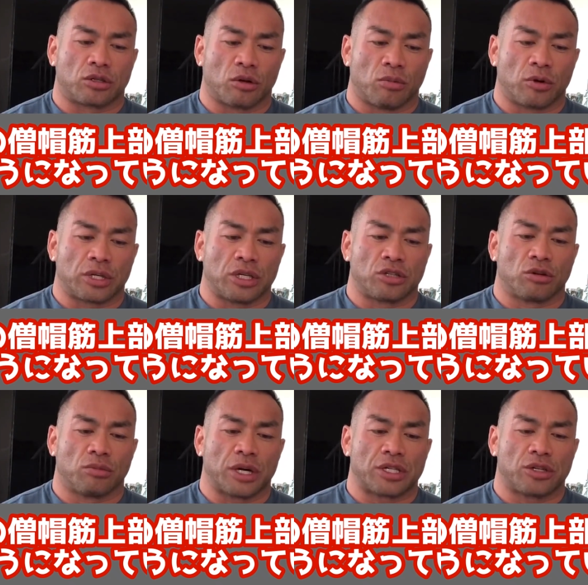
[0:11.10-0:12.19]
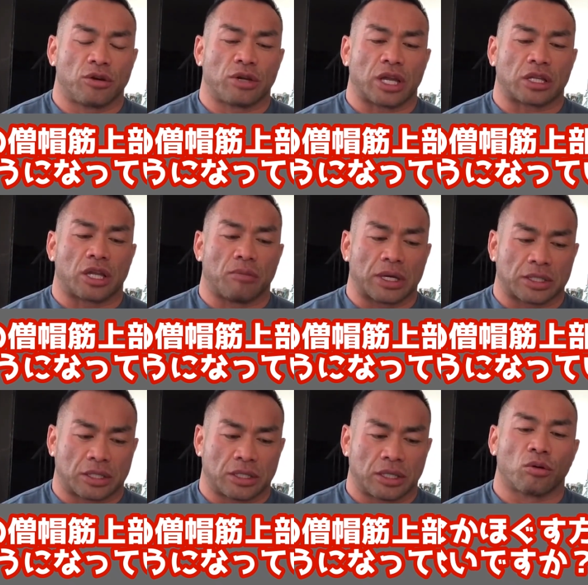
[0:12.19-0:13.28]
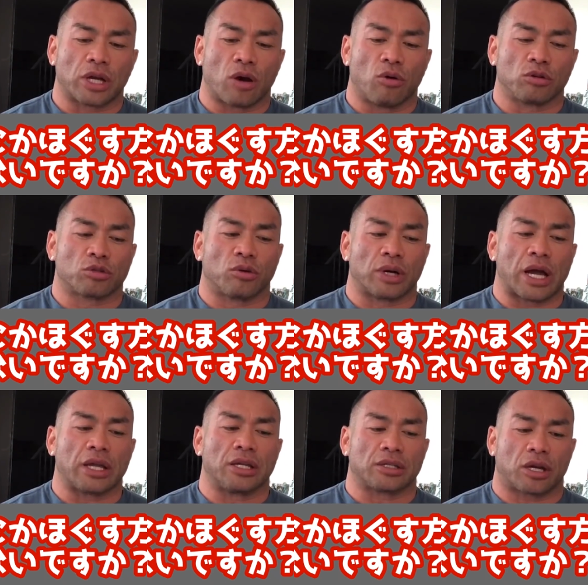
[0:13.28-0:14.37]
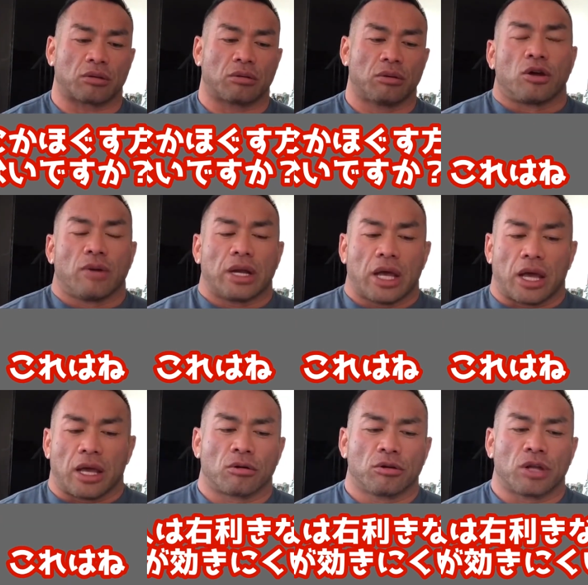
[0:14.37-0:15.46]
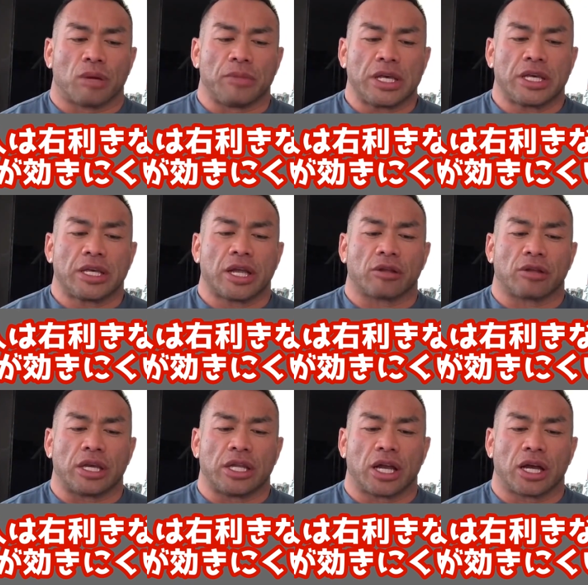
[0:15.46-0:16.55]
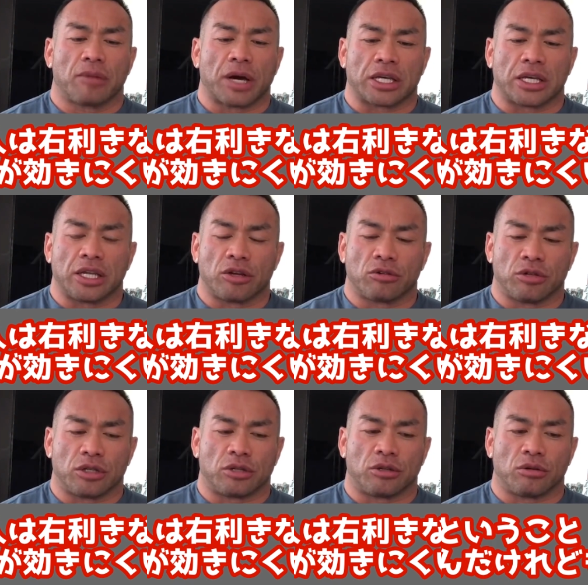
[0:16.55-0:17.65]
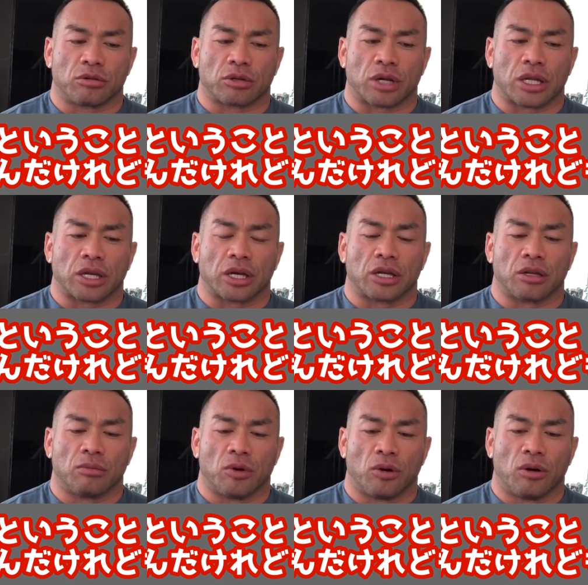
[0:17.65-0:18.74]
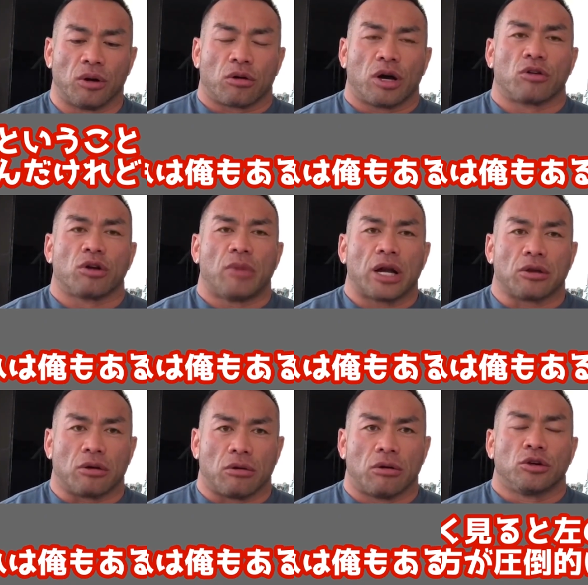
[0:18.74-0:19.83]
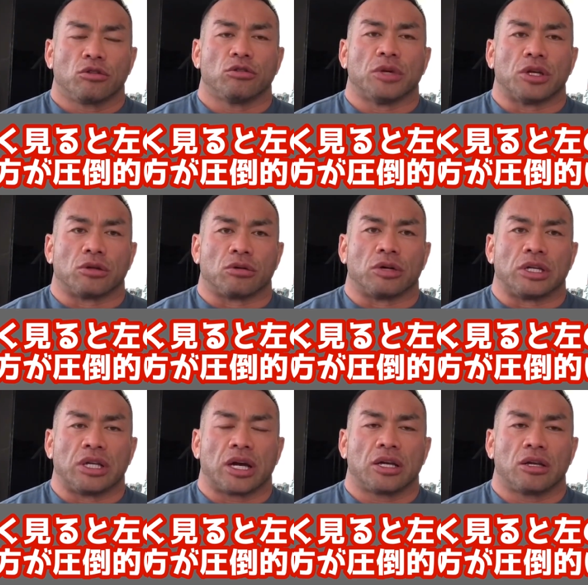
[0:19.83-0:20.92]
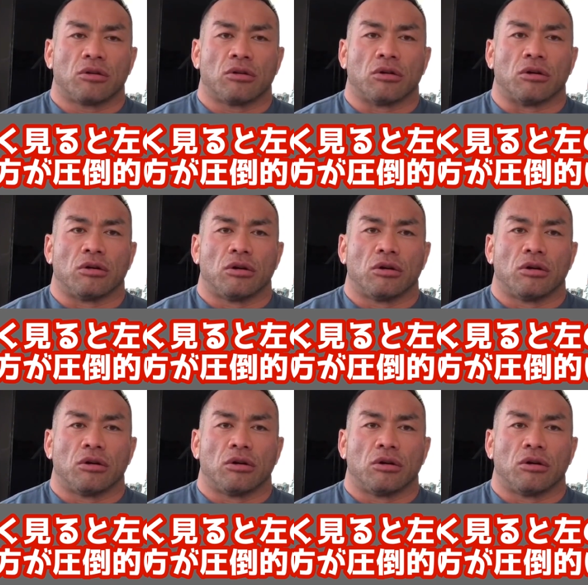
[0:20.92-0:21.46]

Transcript: 僧帽筋上部は石のようになっています。どうにかほぐそうはないですかと。これはね、この人は右利きなので左がまあ効きにくいっていうことなんだけれども、これは俺もあるよ。よく見ると左の、